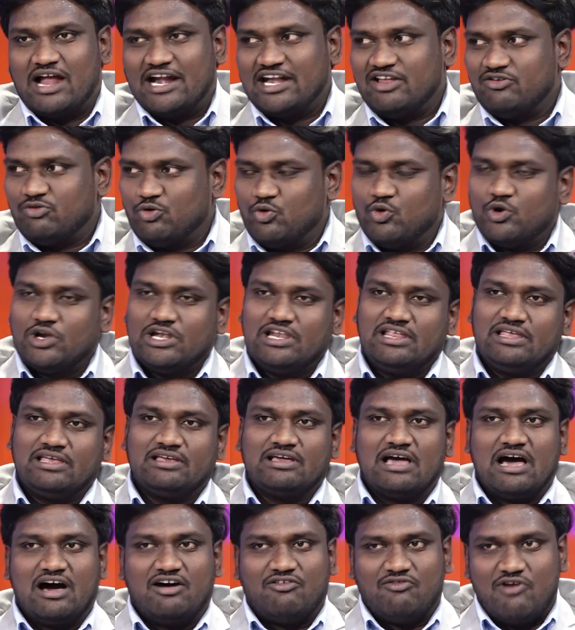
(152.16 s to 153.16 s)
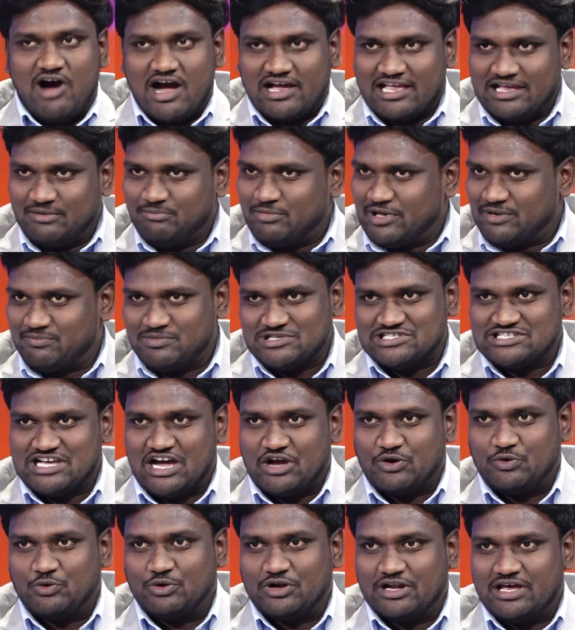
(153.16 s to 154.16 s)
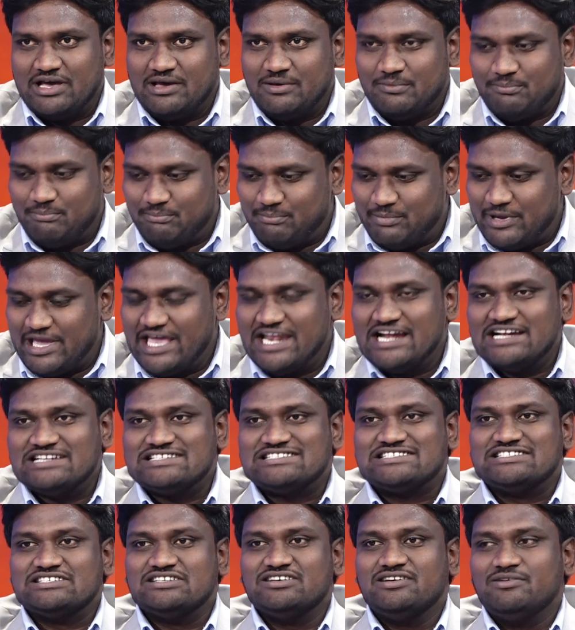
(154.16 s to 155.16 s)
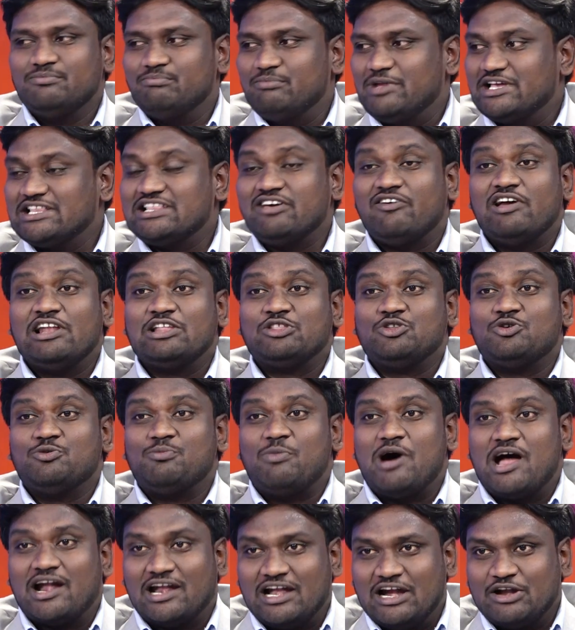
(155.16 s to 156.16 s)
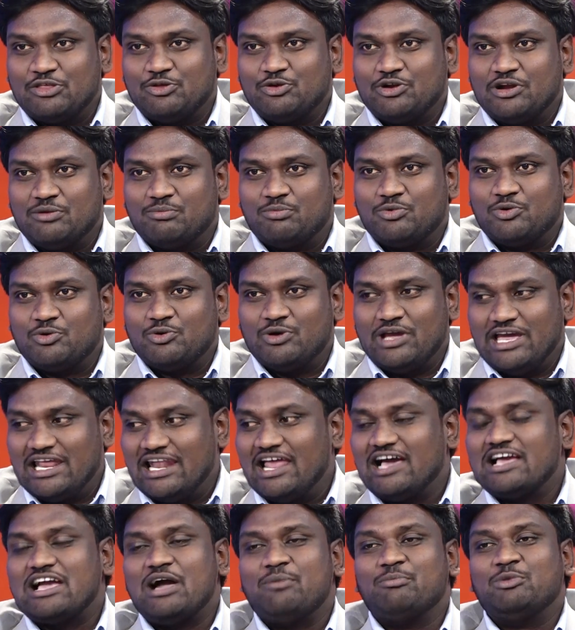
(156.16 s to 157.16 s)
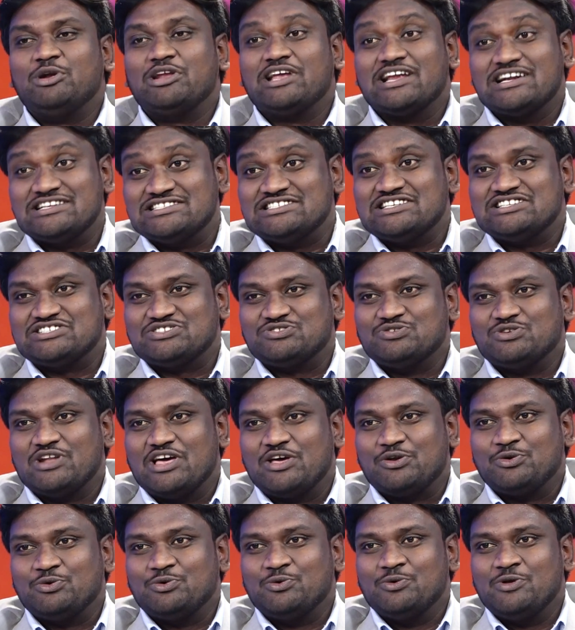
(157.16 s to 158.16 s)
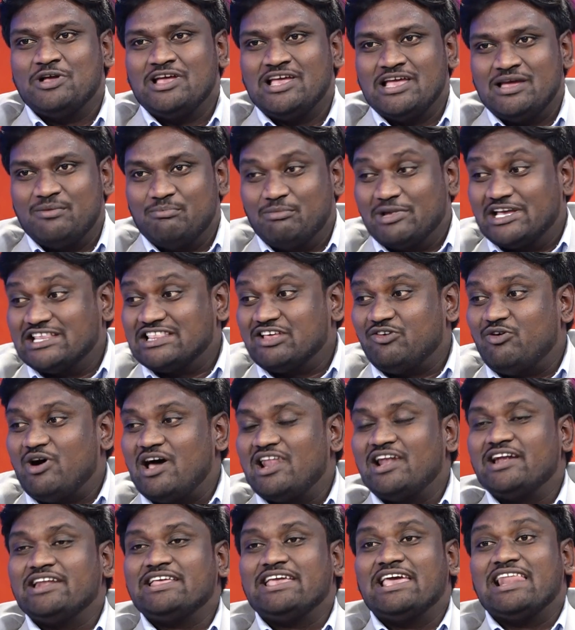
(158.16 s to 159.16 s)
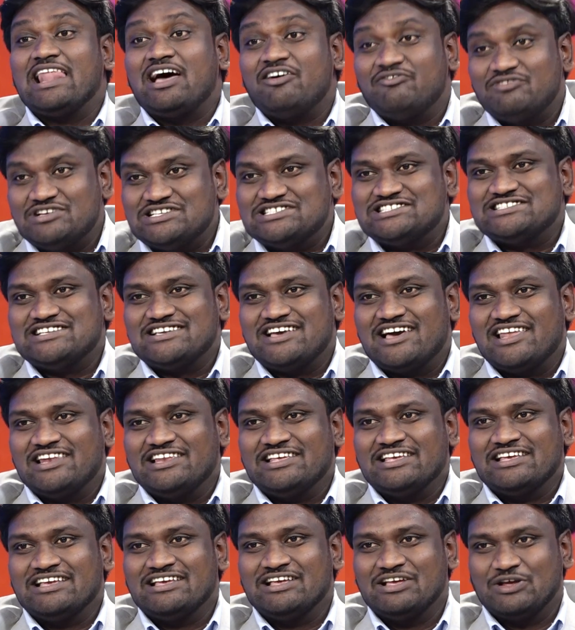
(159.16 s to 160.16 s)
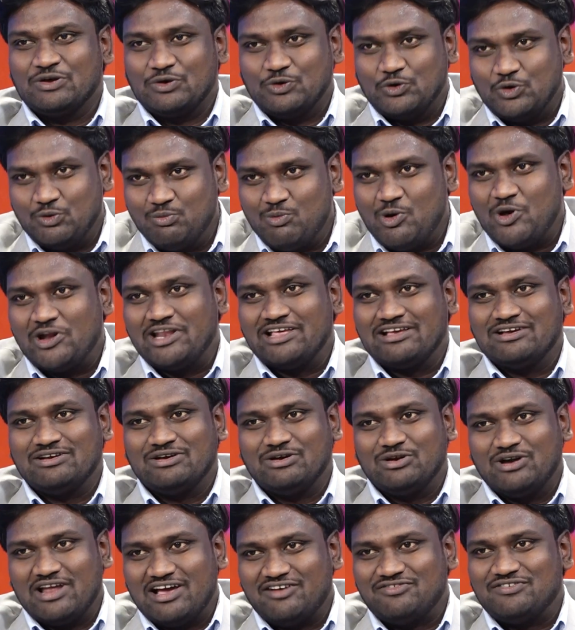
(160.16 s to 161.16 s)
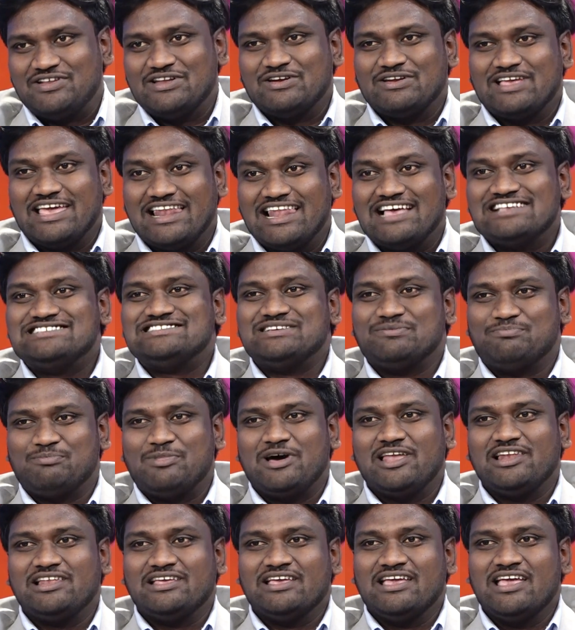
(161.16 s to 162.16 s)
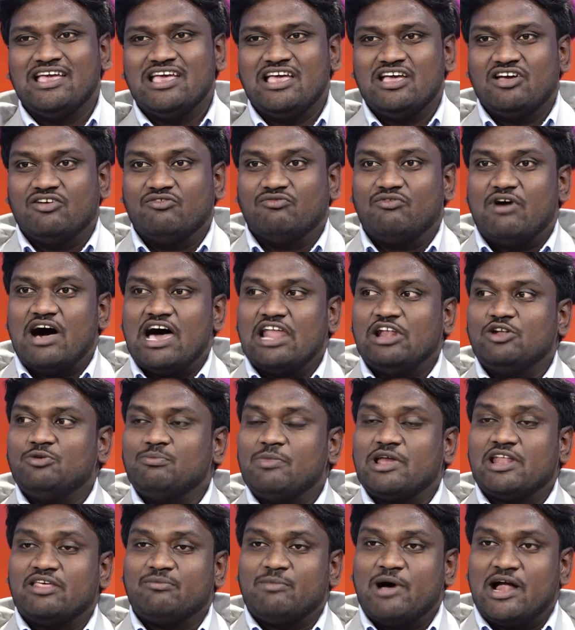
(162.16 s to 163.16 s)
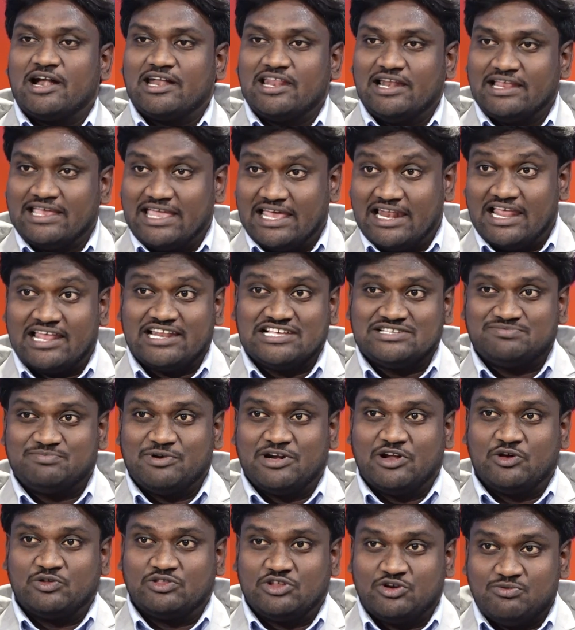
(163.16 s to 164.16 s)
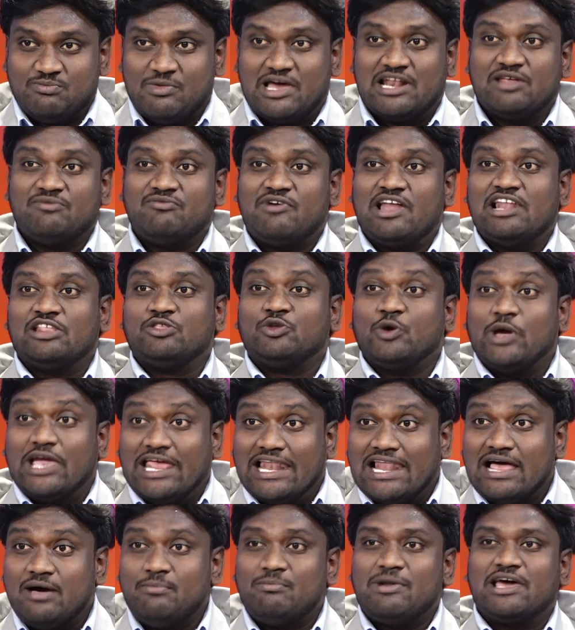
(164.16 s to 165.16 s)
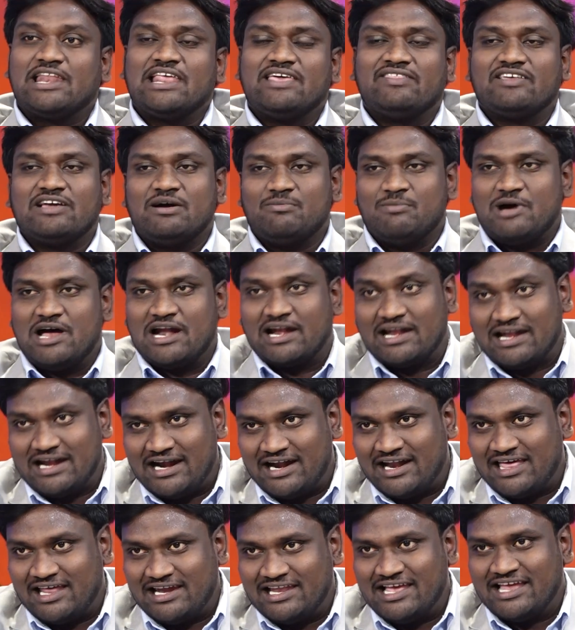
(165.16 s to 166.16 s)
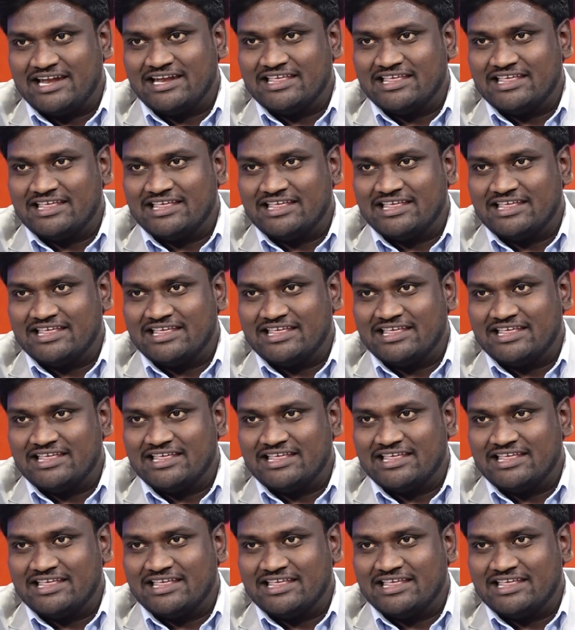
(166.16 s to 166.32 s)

అంటే ఓన్లీ ఆ వాకింగ్ పర్పస్ కాకుండా పేరెంట్స్ మిగతా వాళ్ళతో మాట్లాడుతున్నప్పుడు ఎలా కమ్యూనికేట్ చేస్తున్నారు మిగతా వాళ్ళని ఎలా విష్ చేయాలి గుడ్ మార్నింగ్ గుడ్ ఆఫ్టర్నూన్ ఎలా చెప్పాలి వాళ్ళు మన మాటలకి ఎలా రెస్పాండ్ అవుతారు మనం వాళ్ళతో ఎలా మర్యాదగా మాట్లాడాలి